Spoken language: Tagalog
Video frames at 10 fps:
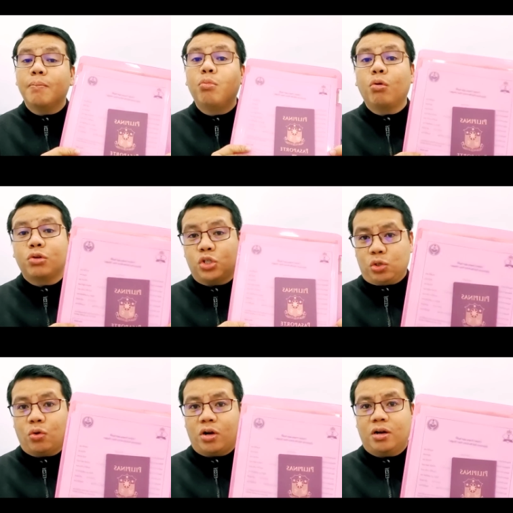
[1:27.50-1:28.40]

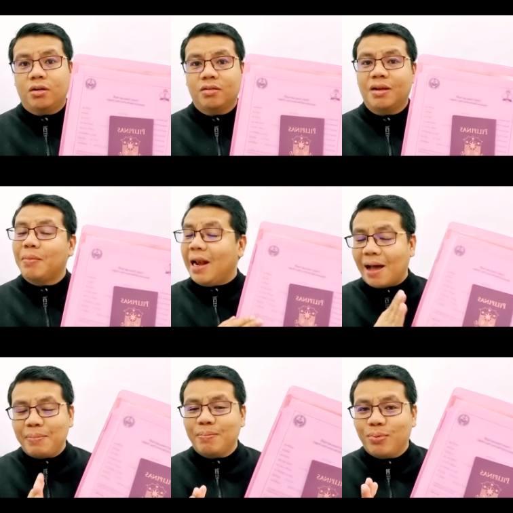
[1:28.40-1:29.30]
bookstore na
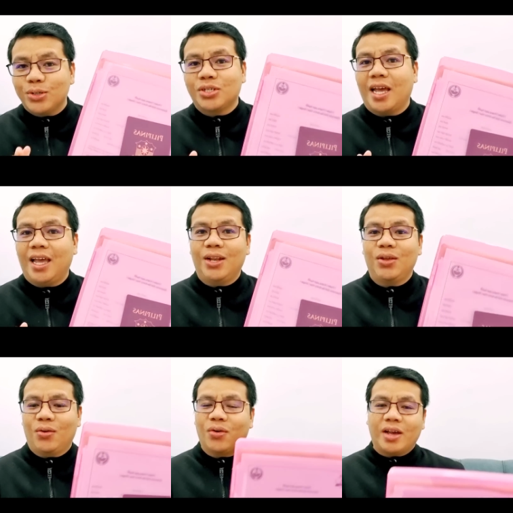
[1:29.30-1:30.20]
malapit po sa
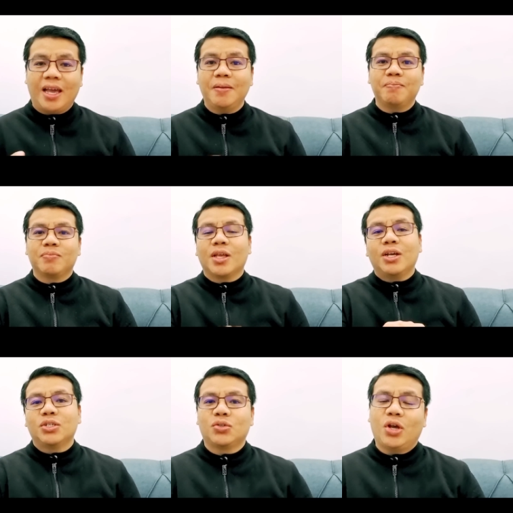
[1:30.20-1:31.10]
inyo, okay?
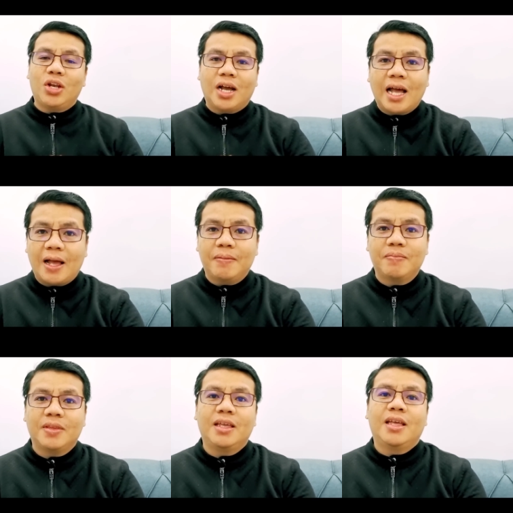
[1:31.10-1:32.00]
So yun nga.